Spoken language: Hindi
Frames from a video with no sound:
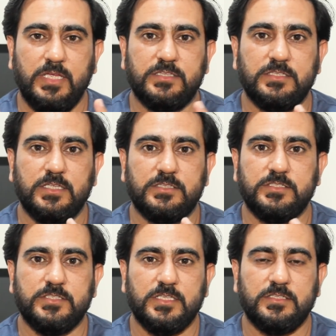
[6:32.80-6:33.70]
इतनी इतनी
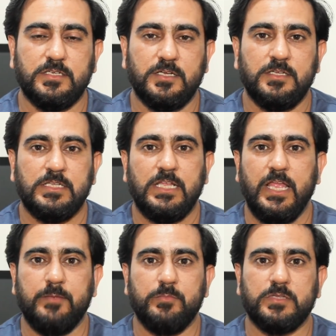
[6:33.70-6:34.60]
ज़्यादा
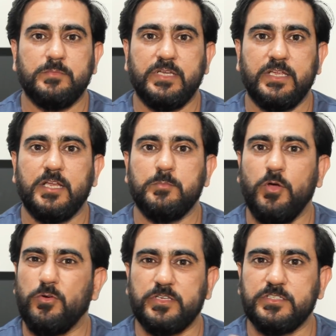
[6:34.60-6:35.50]
हिम्मत मेरे ख्याल में
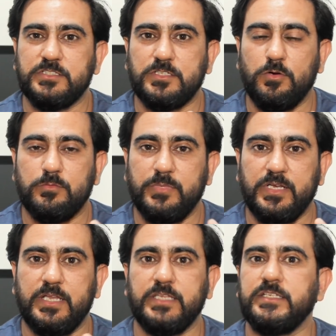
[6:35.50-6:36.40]
और किसी कौम में
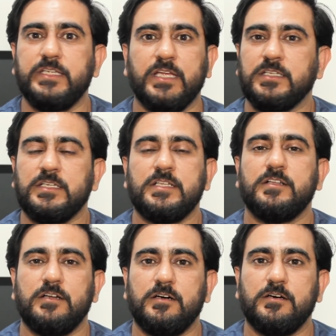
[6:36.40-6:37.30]
नहीं है
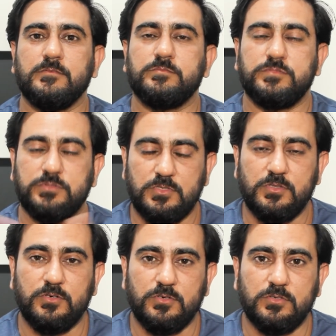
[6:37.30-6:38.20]

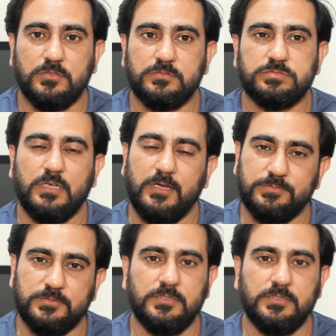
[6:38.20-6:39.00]
तो अब